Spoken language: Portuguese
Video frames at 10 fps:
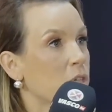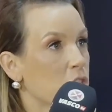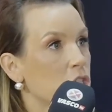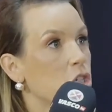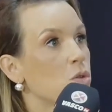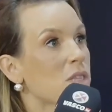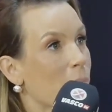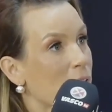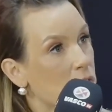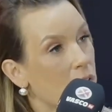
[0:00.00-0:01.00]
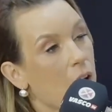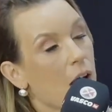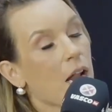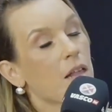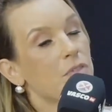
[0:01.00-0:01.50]
para a gente justamente
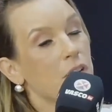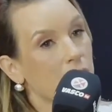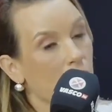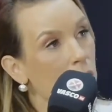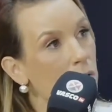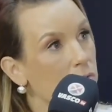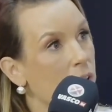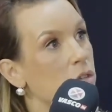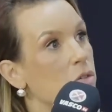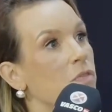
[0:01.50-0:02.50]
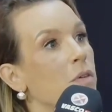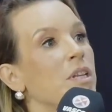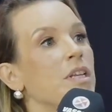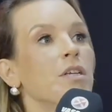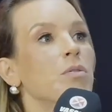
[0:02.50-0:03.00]
alavancar o Vasco
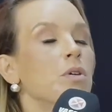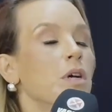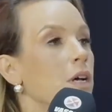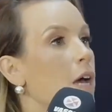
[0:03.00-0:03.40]
Feminino.